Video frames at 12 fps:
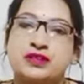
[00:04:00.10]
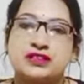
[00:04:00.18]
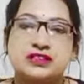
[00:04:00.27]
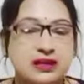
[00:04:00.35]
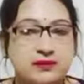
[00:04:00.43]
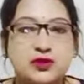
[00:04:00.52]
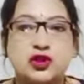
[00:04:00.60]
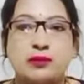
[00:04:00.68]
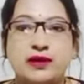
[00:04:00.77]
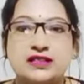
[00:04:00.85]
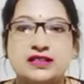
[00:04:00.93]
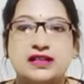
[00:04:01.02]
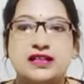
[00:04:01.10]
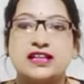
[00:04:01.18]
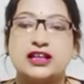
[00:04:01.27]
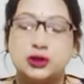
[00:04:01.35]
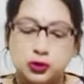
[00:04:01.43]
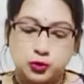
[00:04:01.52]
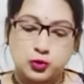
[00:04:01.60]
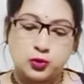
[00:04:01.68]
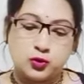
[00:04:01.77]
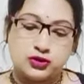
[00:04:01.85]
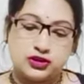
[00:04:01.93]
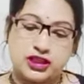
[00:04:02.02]
সেটা আমরা সবাই জানি কিন্তু
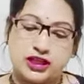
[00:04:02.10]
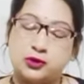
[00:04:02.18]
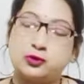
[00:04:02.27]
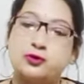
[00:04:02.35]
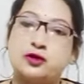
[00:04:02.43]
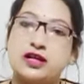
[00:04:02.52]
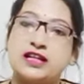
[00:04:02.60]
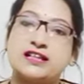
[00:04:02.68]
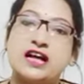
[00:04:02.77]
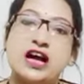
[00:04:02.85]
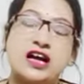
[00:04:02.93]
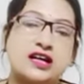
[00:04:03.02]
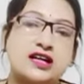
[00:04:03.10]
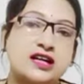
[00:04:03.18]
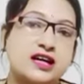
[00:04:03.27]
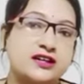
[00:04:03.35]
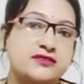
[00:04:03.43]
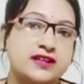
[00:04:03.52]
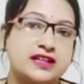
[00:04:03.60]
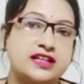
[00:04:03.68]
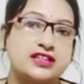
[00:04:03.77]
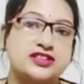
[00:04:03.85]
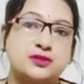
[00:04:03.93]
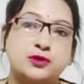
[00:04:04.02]
যেহেতু এটা আকাঙ্ক্ষা
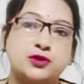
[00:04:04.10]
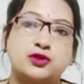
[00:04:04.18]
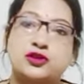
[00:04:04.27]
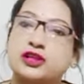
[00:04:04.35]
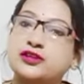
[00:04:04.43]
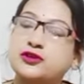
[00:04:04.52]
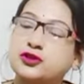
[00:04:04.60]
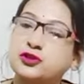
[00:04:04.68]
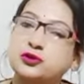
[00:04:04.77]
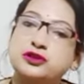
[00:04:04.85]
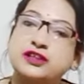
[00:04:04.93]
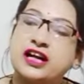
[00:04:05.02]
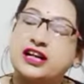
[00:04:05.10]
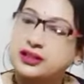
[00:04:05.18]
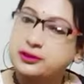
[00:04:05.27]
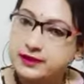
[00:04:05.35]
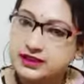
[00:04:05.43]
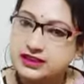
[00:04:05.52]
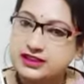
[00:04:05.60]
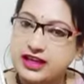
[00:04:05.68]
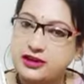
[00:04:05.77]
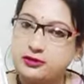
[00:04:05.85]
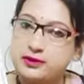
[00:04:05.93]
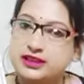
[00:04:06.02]
আরবালের সীমন্ত ক্লিকুইড সিন্ধুটা হান্ড্রেড পার্সেন্ট
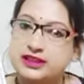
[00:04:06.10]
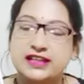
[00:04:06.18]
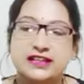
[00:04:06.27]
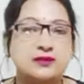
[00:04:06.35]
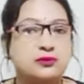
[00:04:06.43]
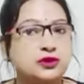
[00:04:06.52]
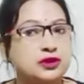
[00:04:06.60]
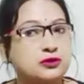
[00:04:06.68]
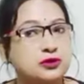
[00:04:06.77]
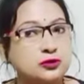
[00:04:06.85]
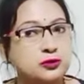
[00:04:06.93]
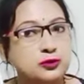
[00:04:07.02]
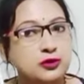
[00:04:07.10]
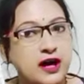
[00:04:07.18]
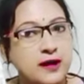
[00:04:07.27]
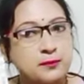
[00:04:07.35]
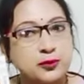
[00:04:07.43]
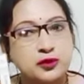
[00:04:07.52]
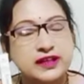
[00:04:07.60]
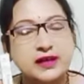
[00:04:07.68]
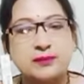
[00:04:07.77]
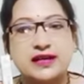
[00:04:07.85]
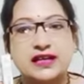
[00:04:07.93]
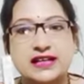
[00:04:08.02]
আয়ুর্বেদিক এটার মধ্যে কিন্তু কোনো হার্মফুল
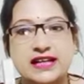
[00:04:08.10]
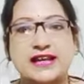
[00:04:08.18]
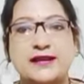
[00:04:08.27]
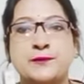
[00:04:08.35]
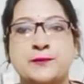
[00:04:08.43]
কেমিক্যাল নেই